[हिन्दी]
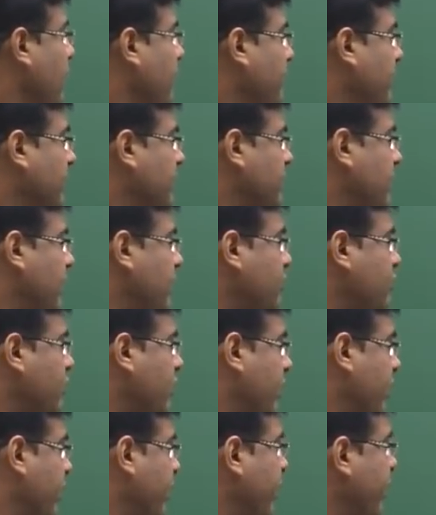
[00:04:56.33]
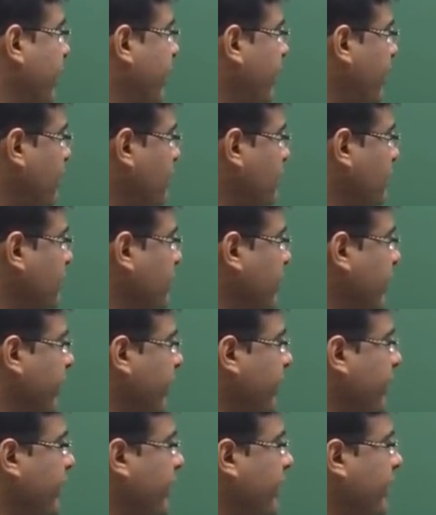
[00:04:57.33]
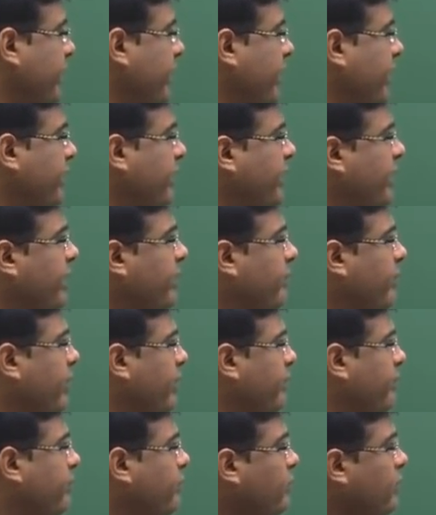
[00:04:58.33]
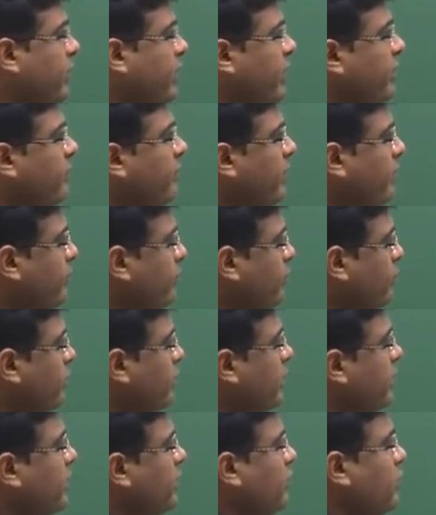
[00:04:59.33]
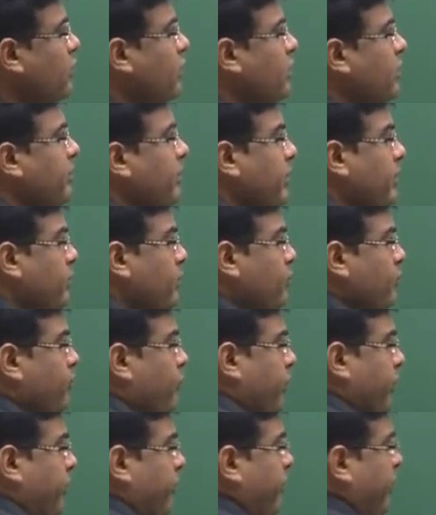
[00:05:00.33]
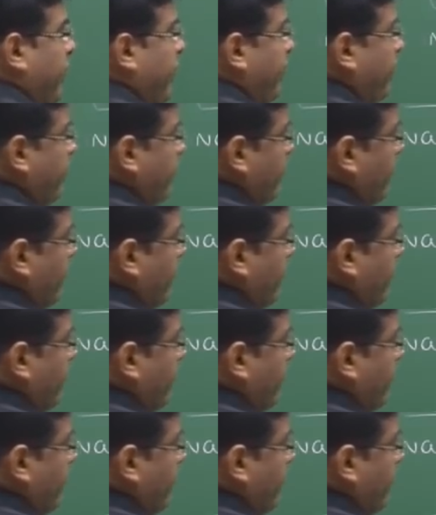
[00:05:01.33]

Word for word: बच्चा जो हंड्रेड है उसमें से एक टेन गया टेन बाय फोर टेन बाय फोर कितना होता है बेटा टू पॉइंट फाइव